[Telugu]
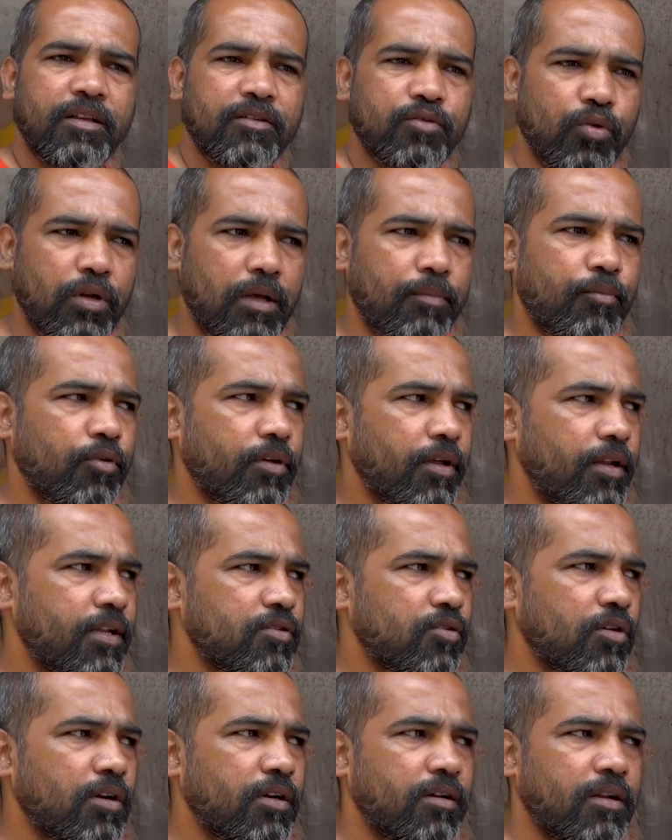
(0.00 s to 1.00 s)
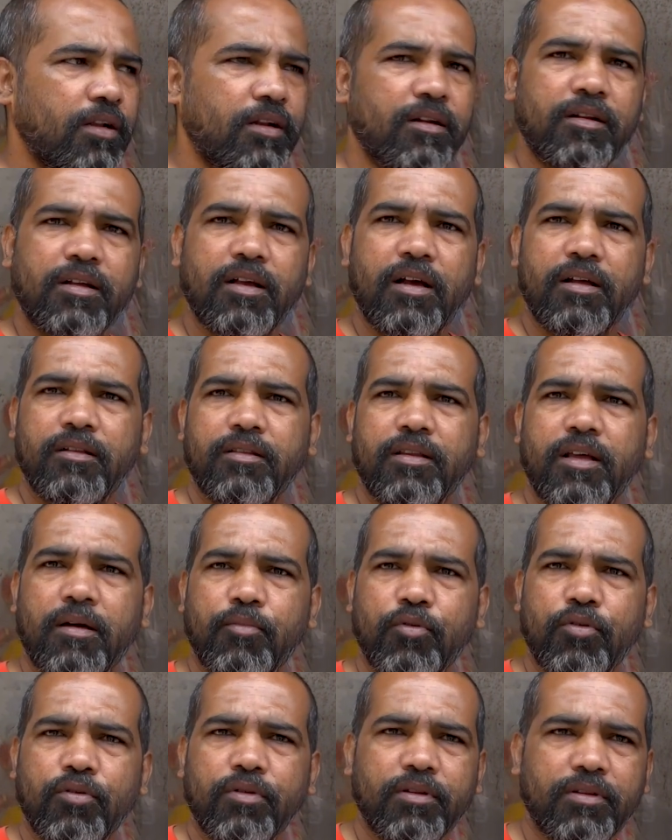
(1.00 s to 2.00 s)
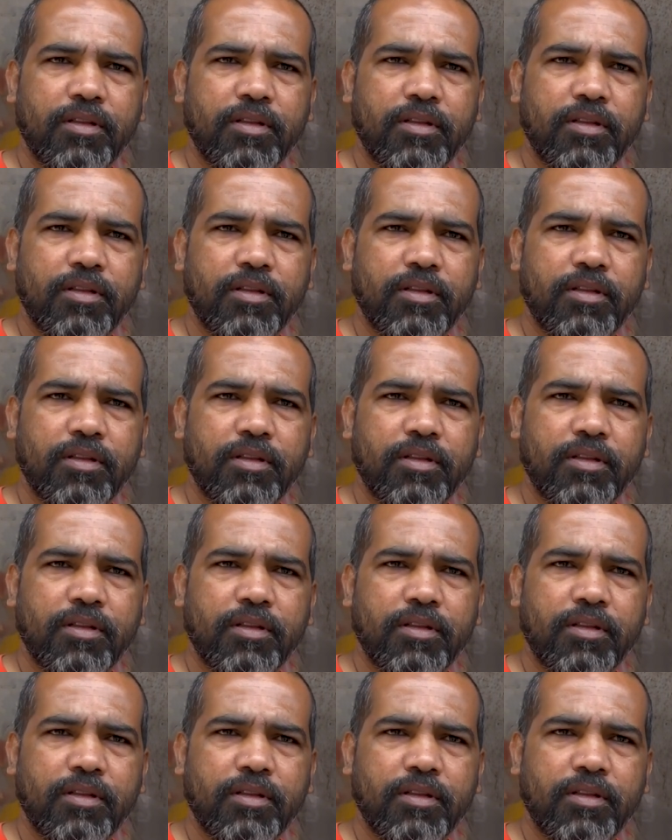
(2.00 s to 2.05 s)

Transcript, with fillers: సోలాపూర్ గణేష్ ఒక దాదాపు